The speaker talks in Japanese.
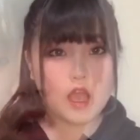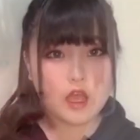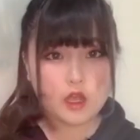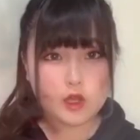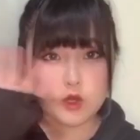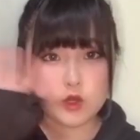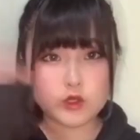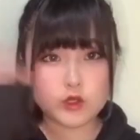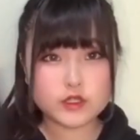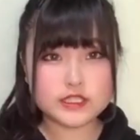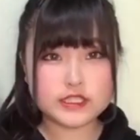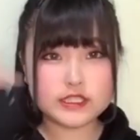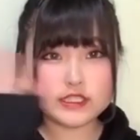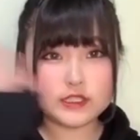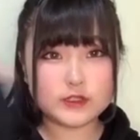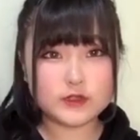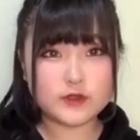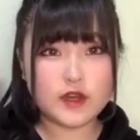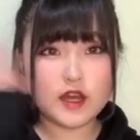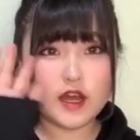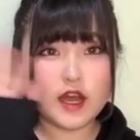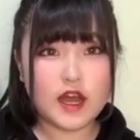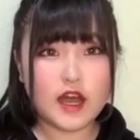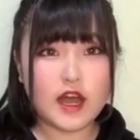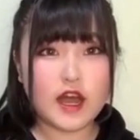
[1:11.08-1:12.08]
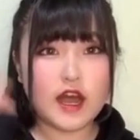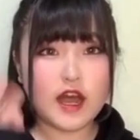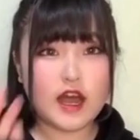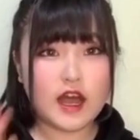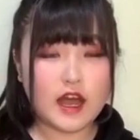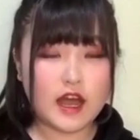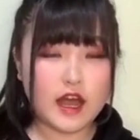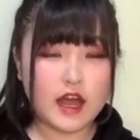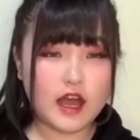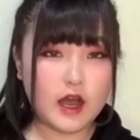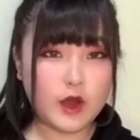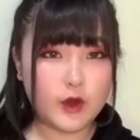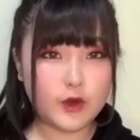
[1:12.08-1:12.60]
こんにちは、
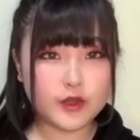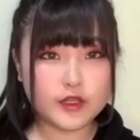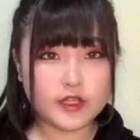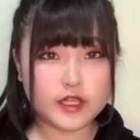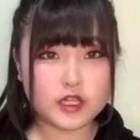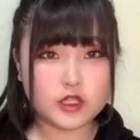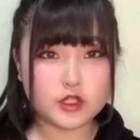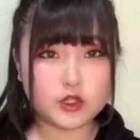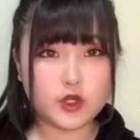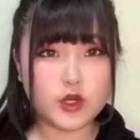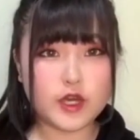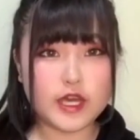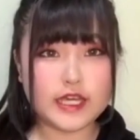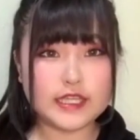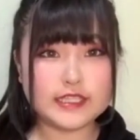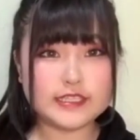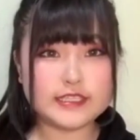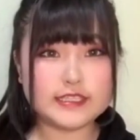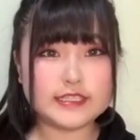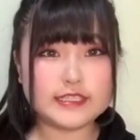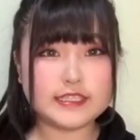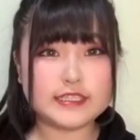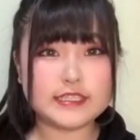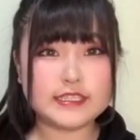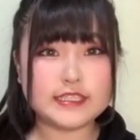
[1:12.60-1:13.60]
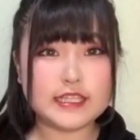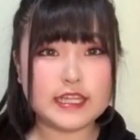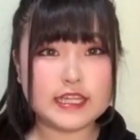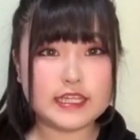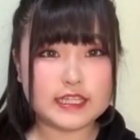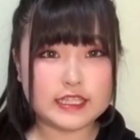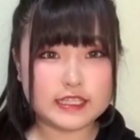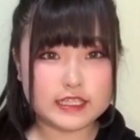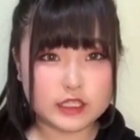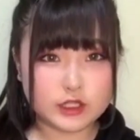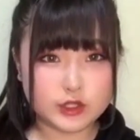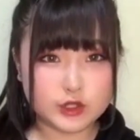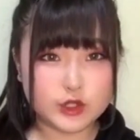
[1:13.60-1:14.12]
葵役を演じさせてい
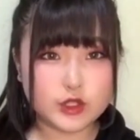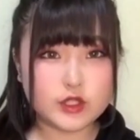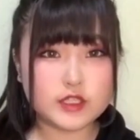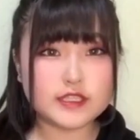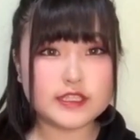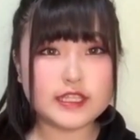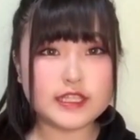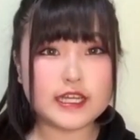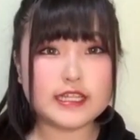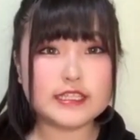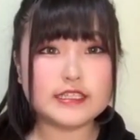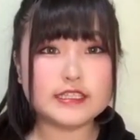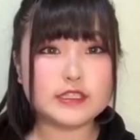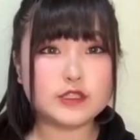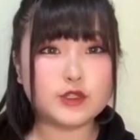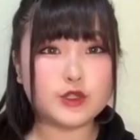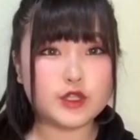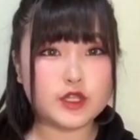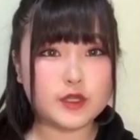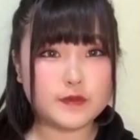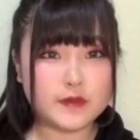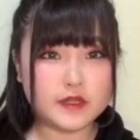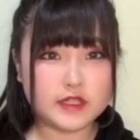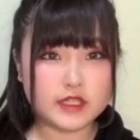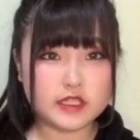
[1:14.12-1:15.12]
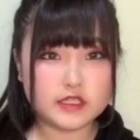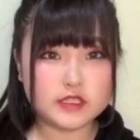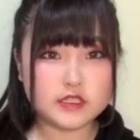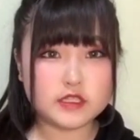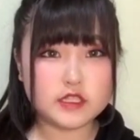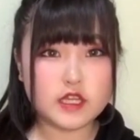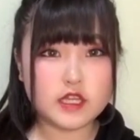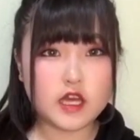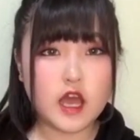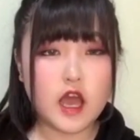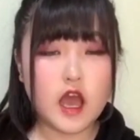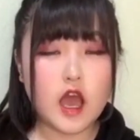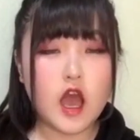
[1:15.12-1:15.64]
ただく丹治子姫です。
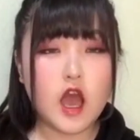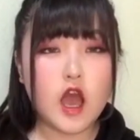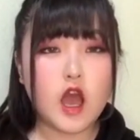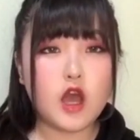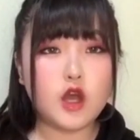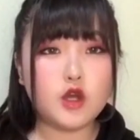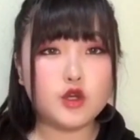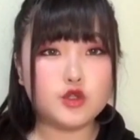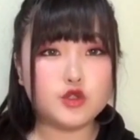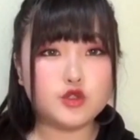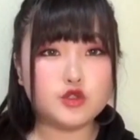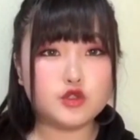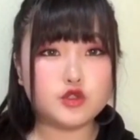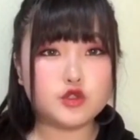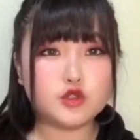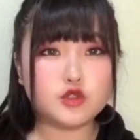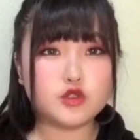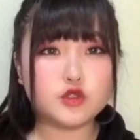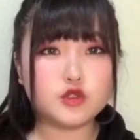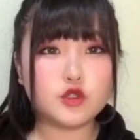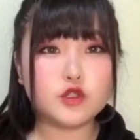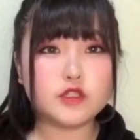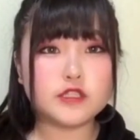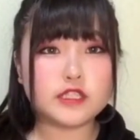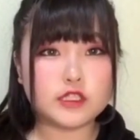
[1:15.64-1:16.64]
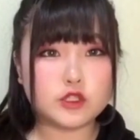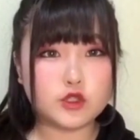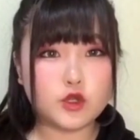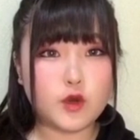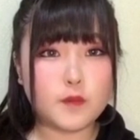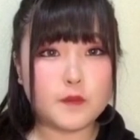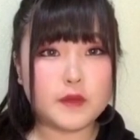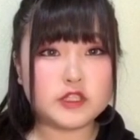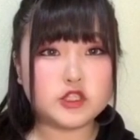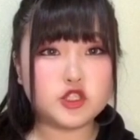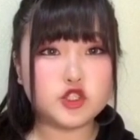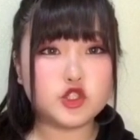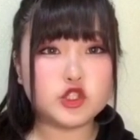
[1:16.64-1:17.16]
フルート奏者の
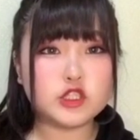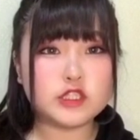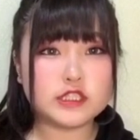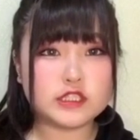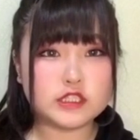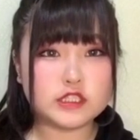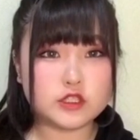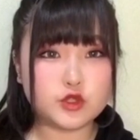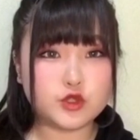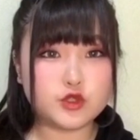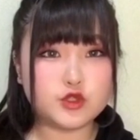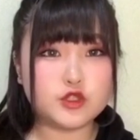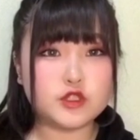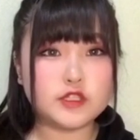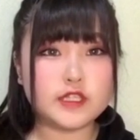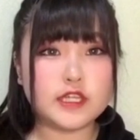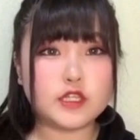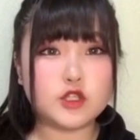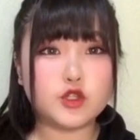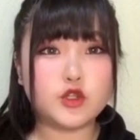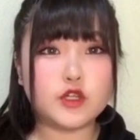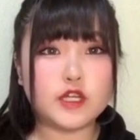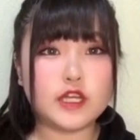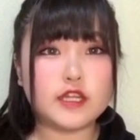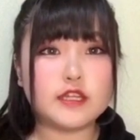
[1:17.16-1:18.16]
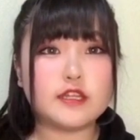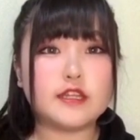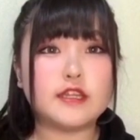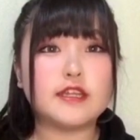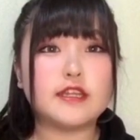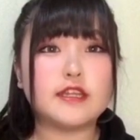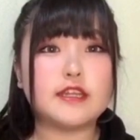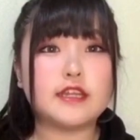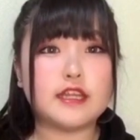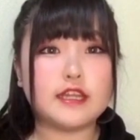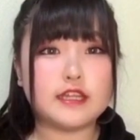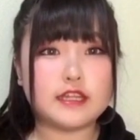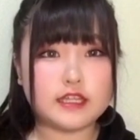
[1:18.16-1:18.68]
魔術師という役をやらさ
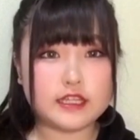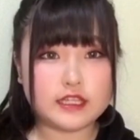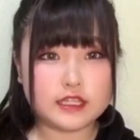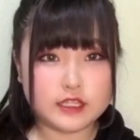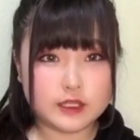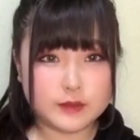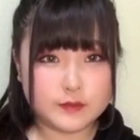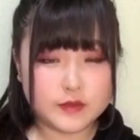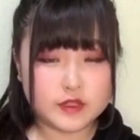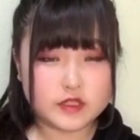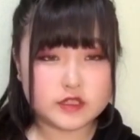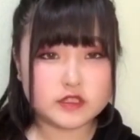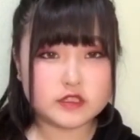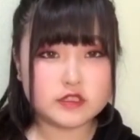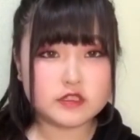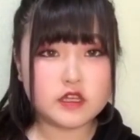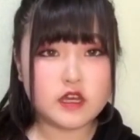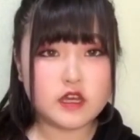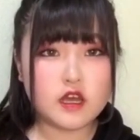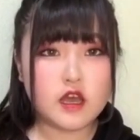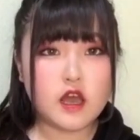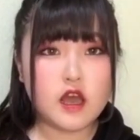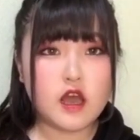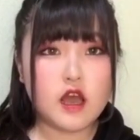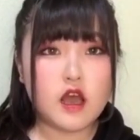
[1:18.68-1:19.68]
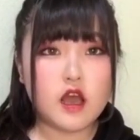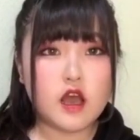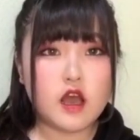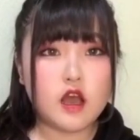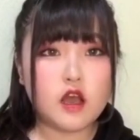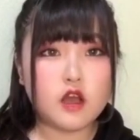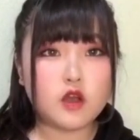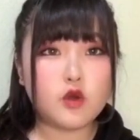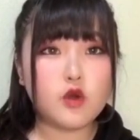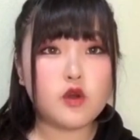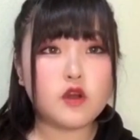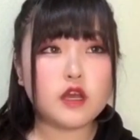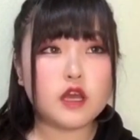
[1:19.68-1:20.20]
せていただきます。
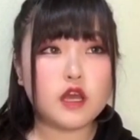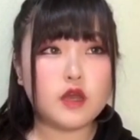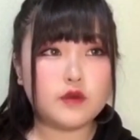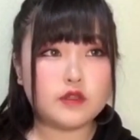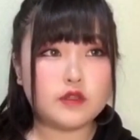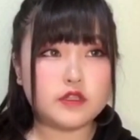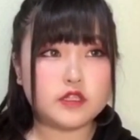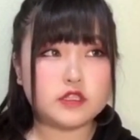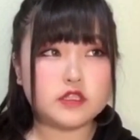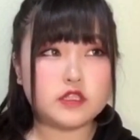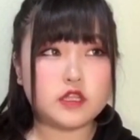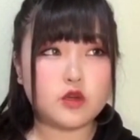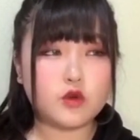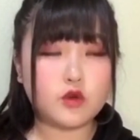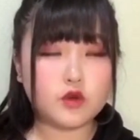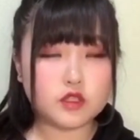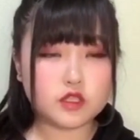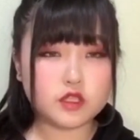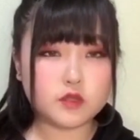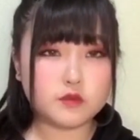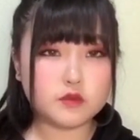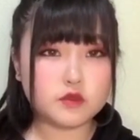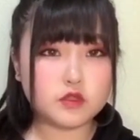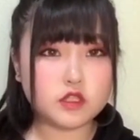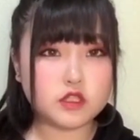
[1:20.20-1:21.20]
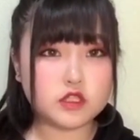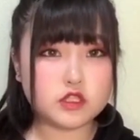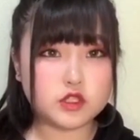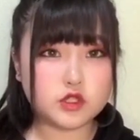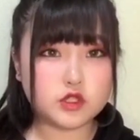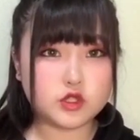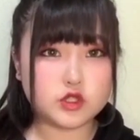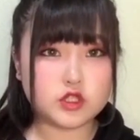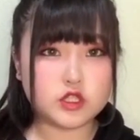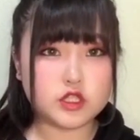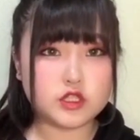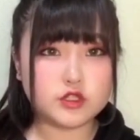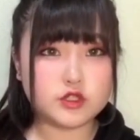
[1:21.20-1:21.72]
今回私はこういったものに
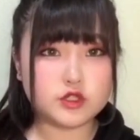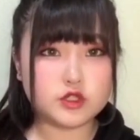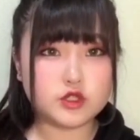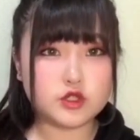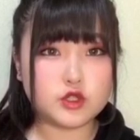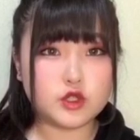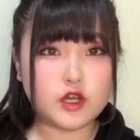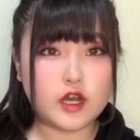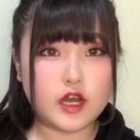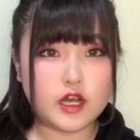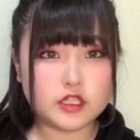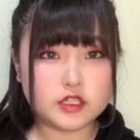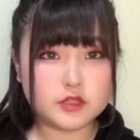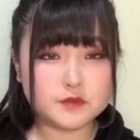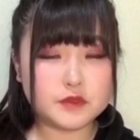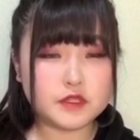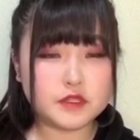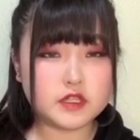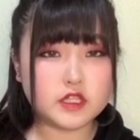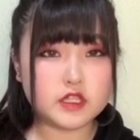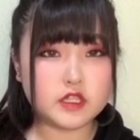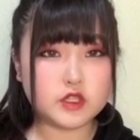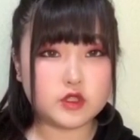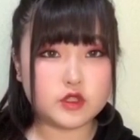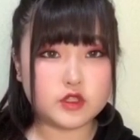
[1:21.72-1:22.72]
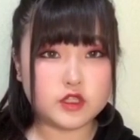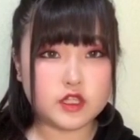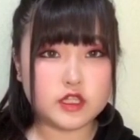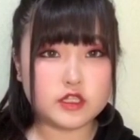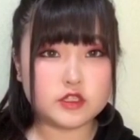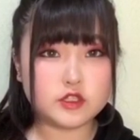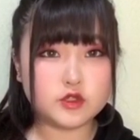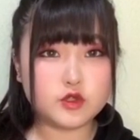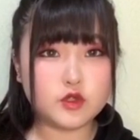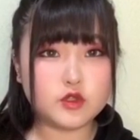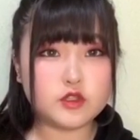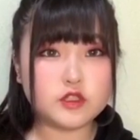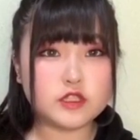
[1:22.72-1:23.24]
出演するのが初めてなので、
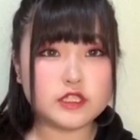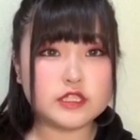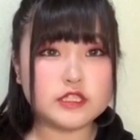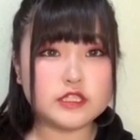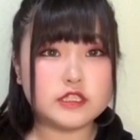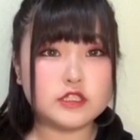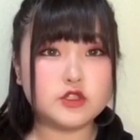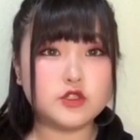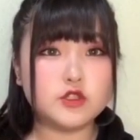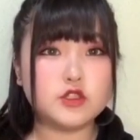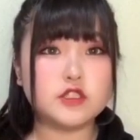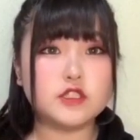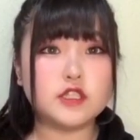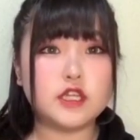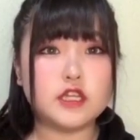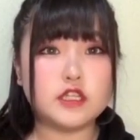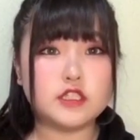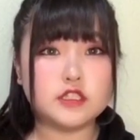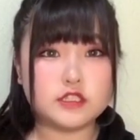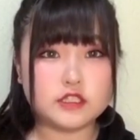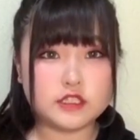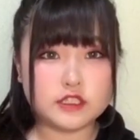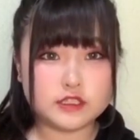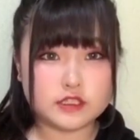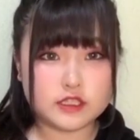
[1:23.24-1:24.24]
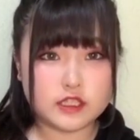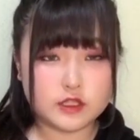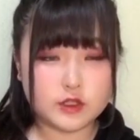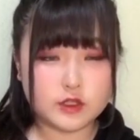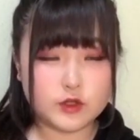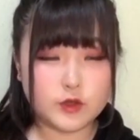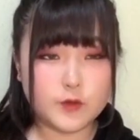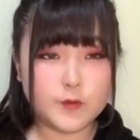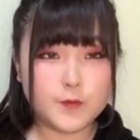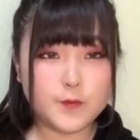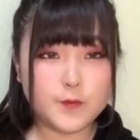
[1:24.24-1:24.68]
すごく緊張しているんですけど、